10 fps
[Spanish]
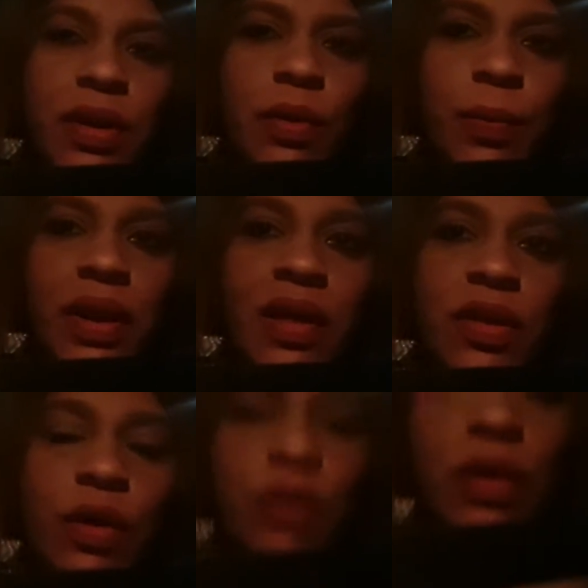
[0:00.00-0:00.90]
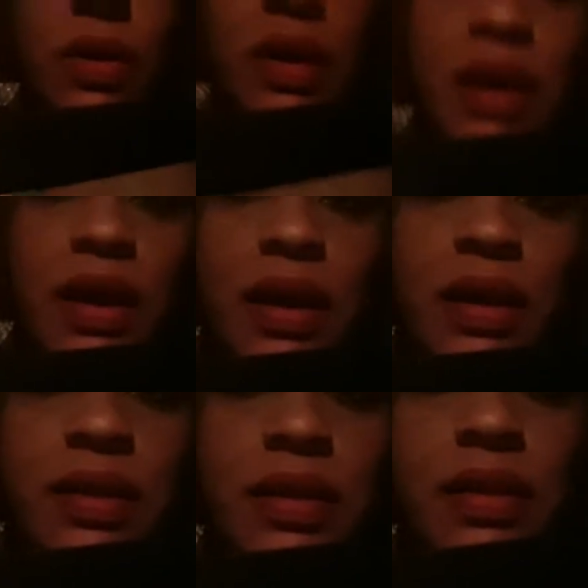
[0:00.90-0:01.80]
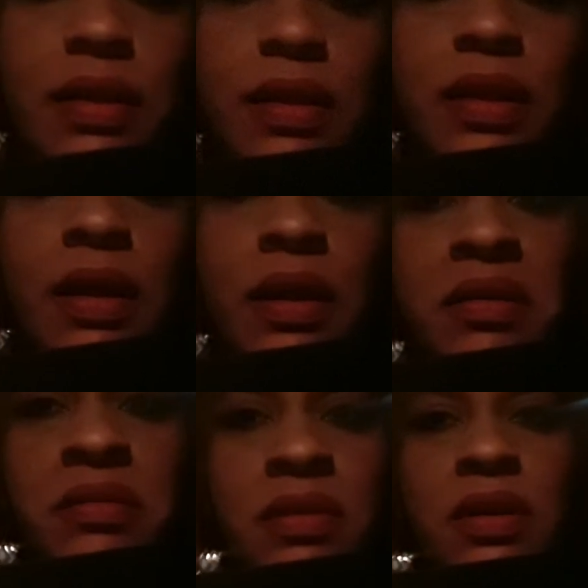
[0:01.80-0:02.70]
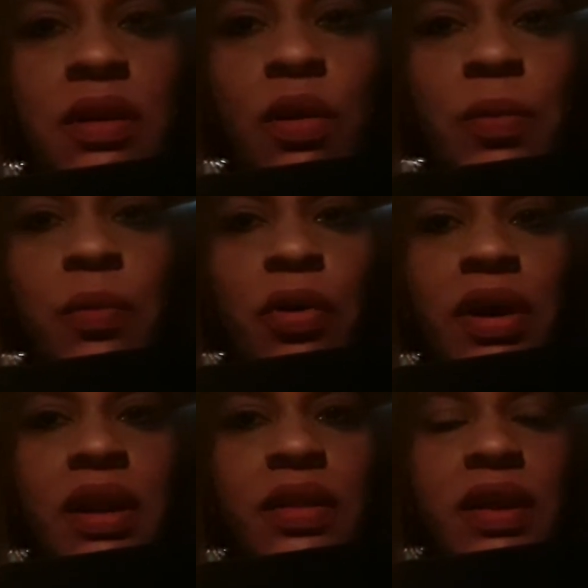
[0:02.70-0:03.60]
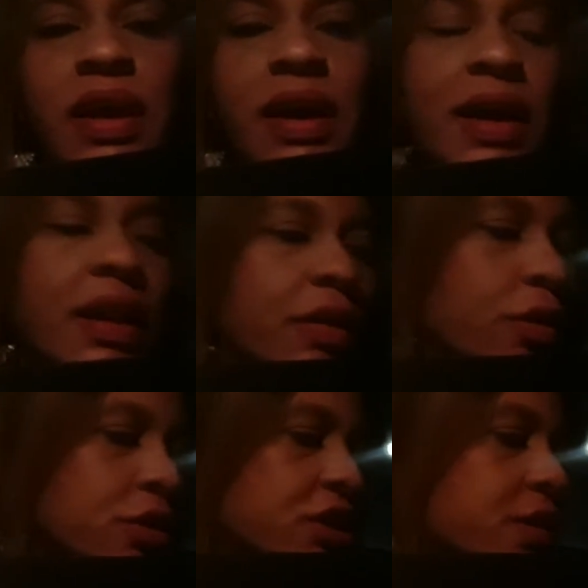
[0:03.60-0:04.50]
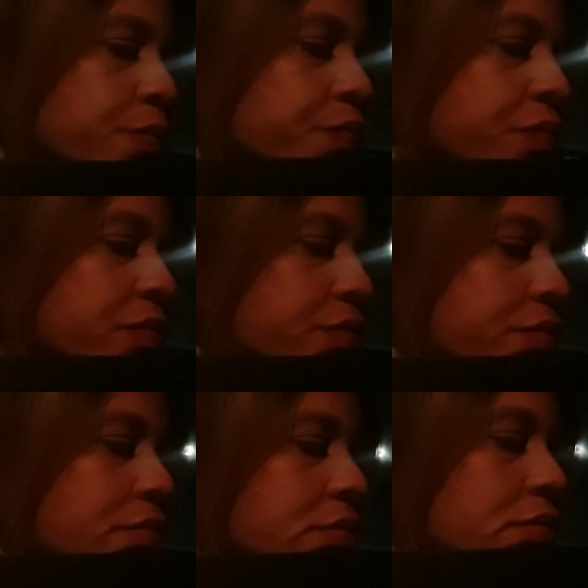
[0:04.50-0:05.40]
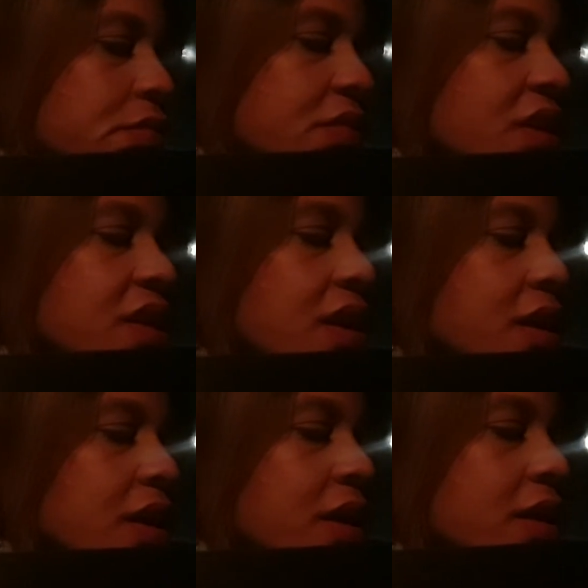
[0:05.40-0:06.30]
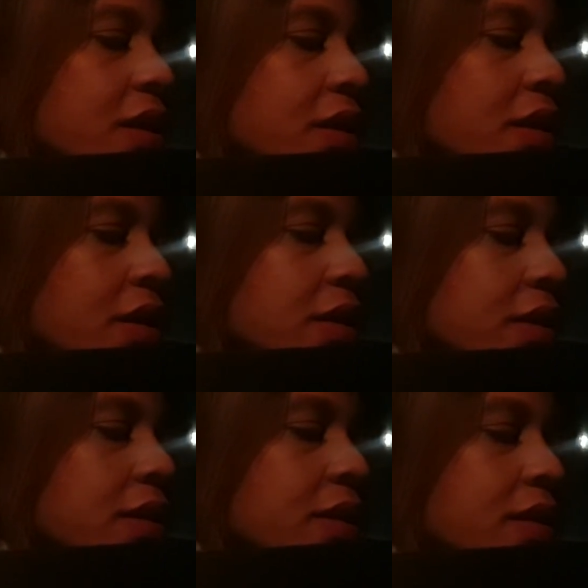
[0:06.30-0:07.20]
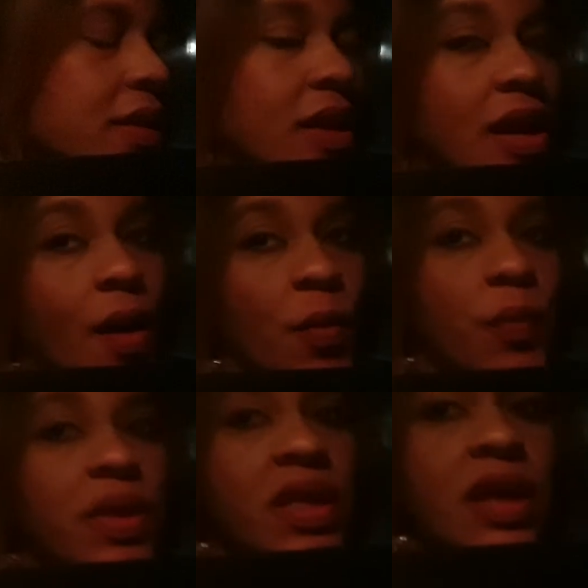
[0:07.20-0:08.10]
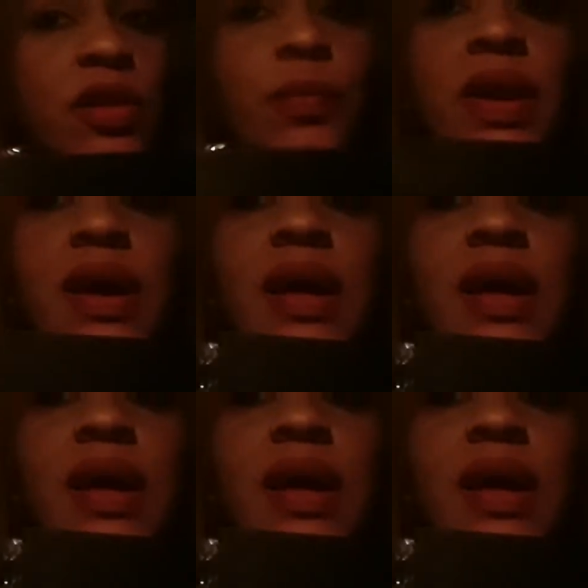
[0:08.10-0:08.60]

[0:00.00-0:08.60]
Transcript: pero para Dios es lo mismo el día que la noche. Eh, sigamos pidiendo para